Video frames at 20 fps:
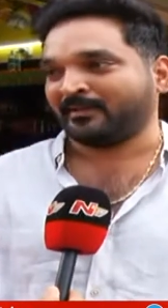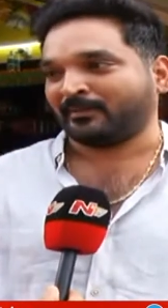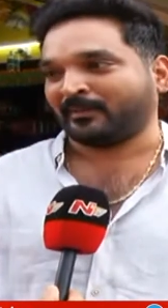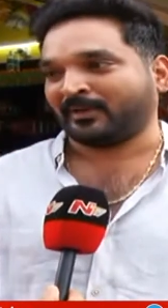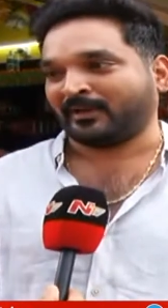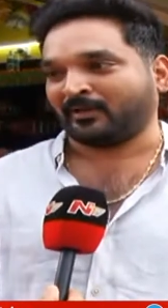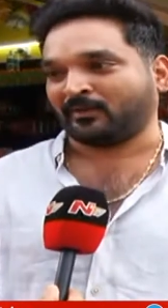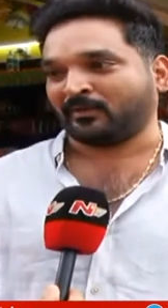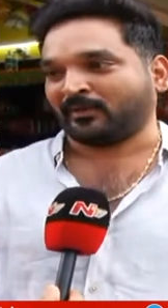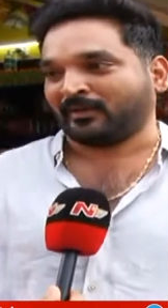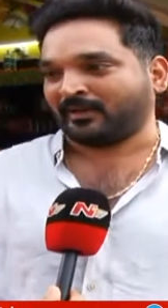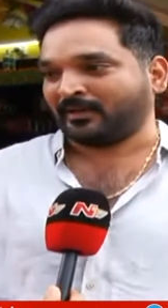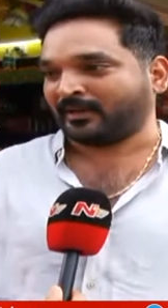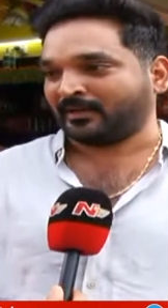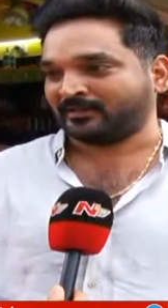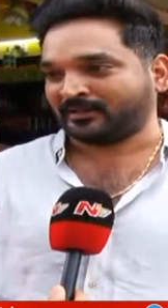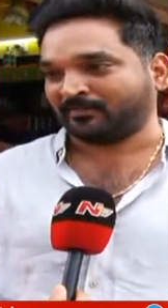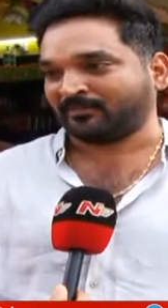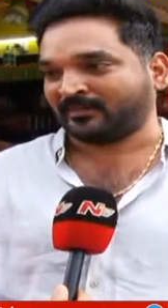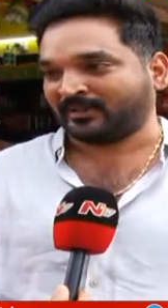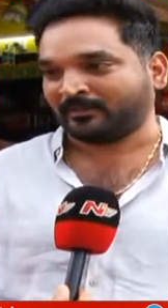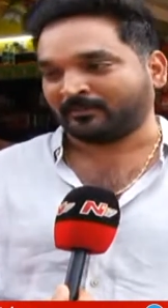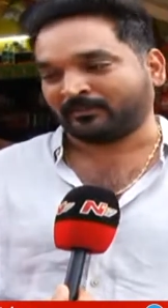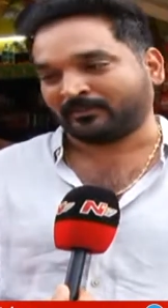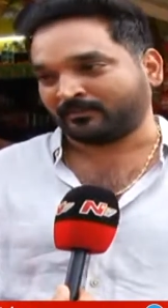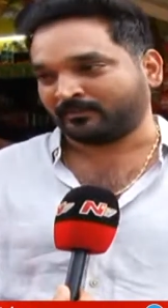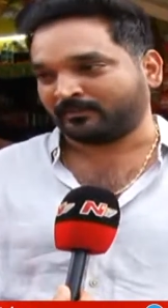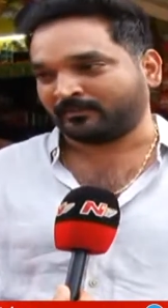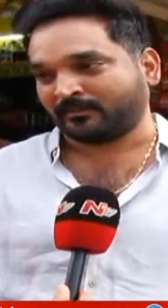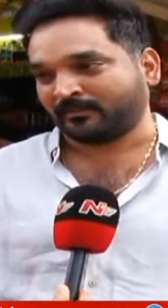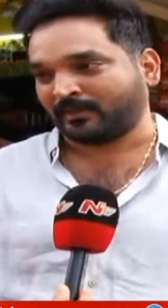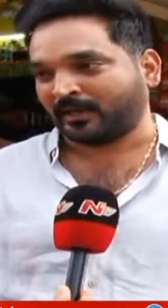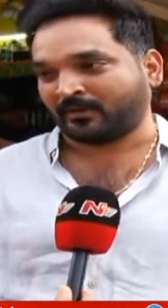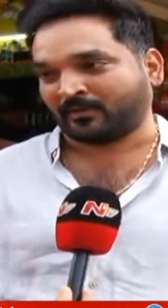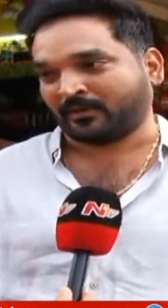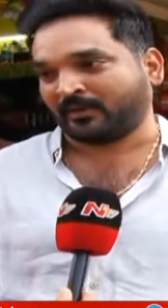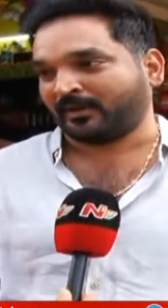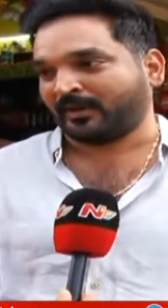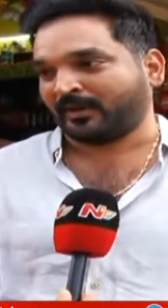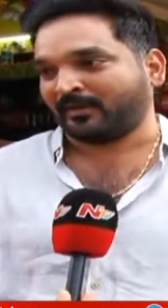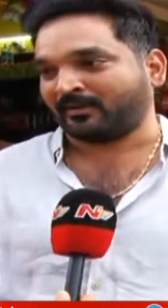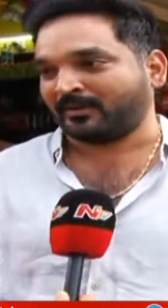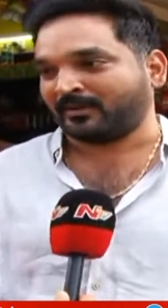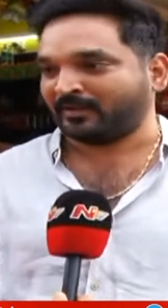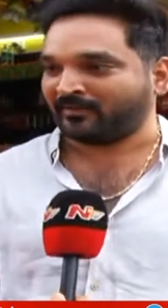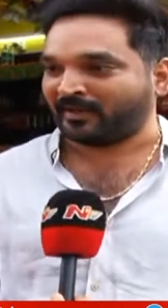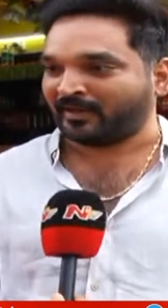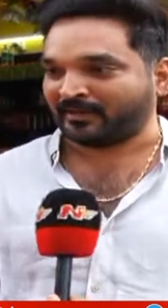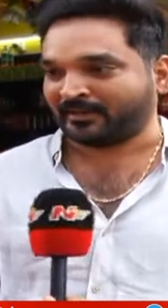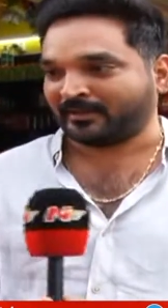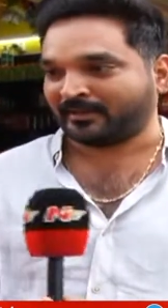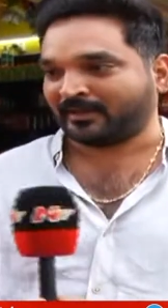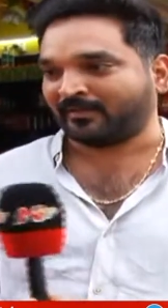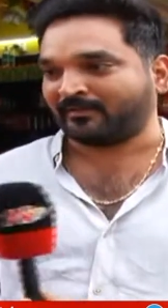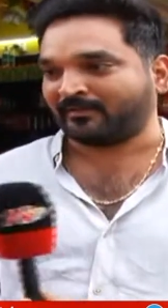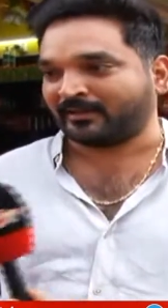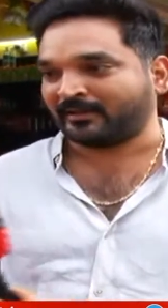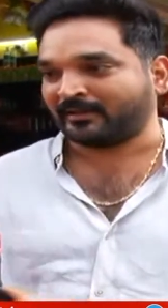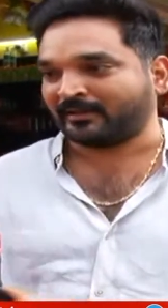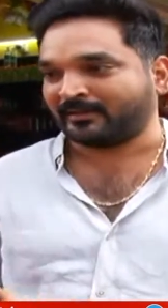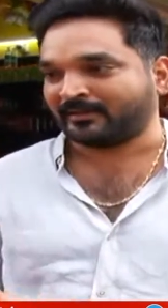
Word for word: మనకి లోకల్గా సంథింగ్ మాకు కూడా కావాలి వాళ్ళకి కావాలి ఓన్లీ